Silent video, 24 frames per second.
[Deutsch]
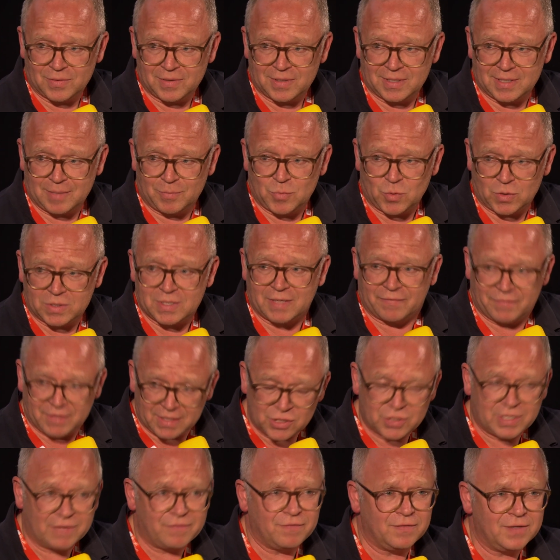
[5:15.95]
Ich habe nur gesagt, wir
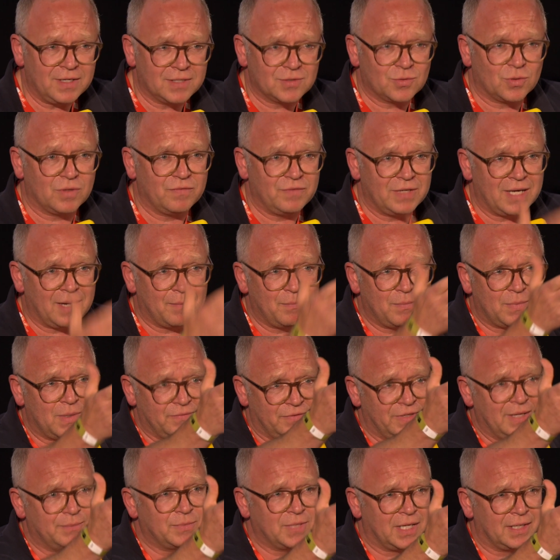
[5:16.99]
schaffen das oder wir haben,
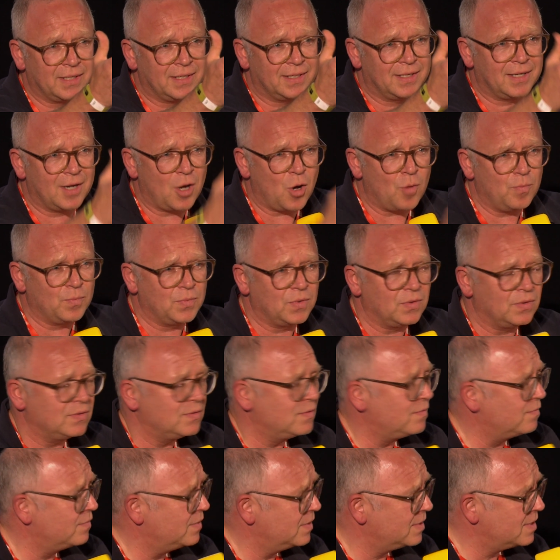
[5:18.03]
wir haben daran geglaubt
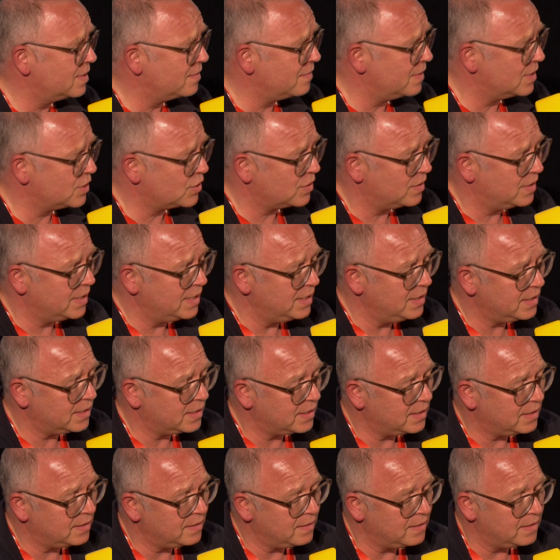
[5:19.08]
und dass wir das schon
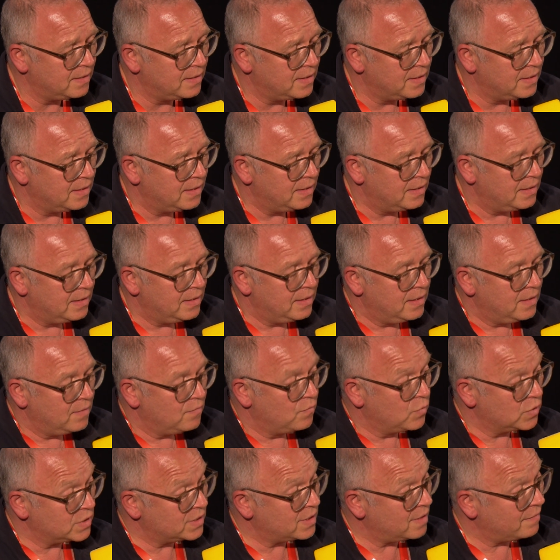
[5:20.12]
hinkriegen
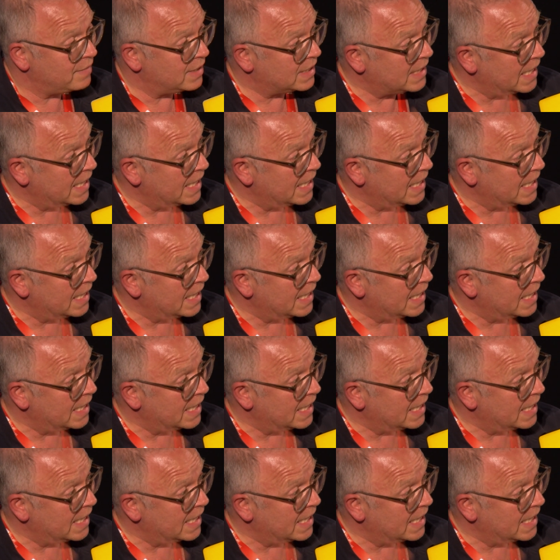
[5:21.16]
wusste aber